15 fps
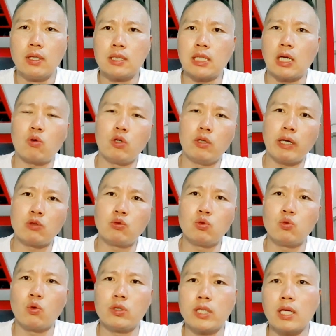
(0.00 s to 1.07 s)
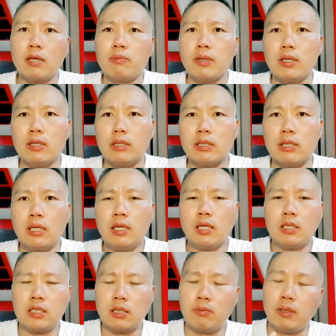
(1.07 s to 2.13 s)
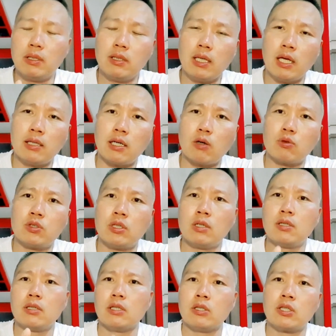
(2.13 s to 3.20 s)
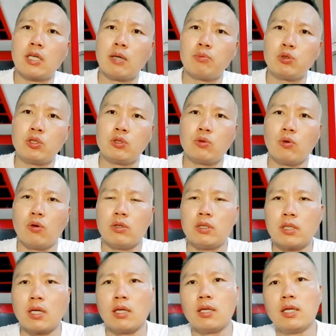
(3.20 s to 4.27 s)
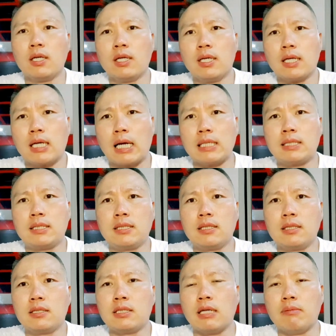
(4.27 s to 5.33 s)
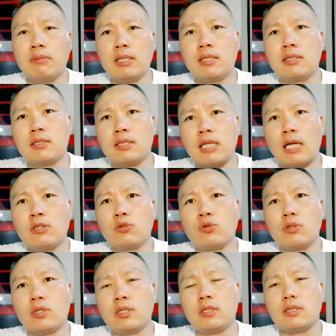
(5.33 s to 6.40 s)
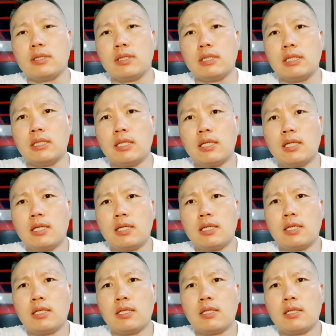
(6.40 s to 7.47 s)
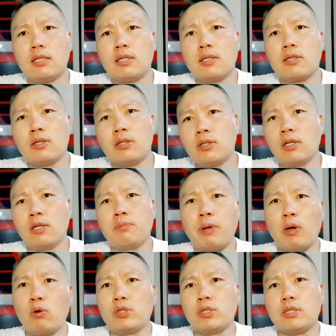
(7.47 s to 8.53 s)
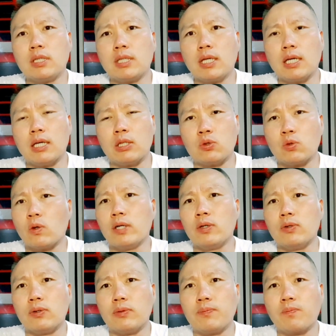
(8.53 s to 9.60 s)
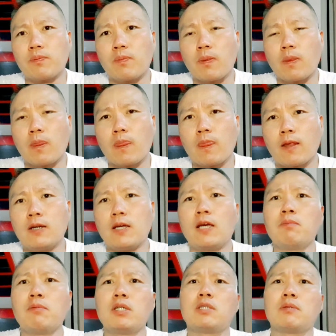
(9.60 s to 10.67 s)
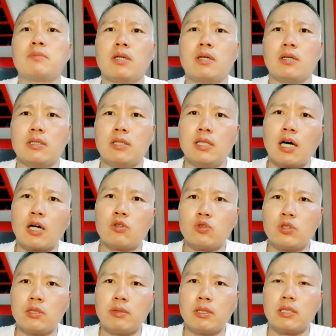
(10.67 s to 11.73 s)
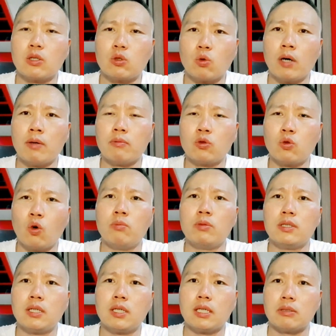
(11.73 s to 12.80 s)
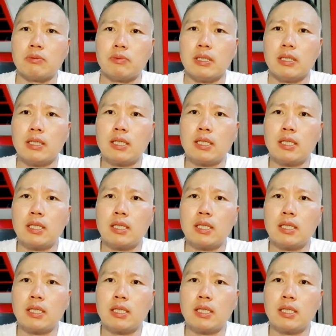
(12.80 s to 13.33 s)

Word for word: 자꾸 입양 충동이 생기면 지금 있는 애들하고 정을 어떻게 붙이고 어떻게 같이 재미를 찾을 수 있는지를 그걸 배우시는 게 좋아요. 그게 힘드시면 연락을 주시면 제가 도와, 도움을 드리겠습니다.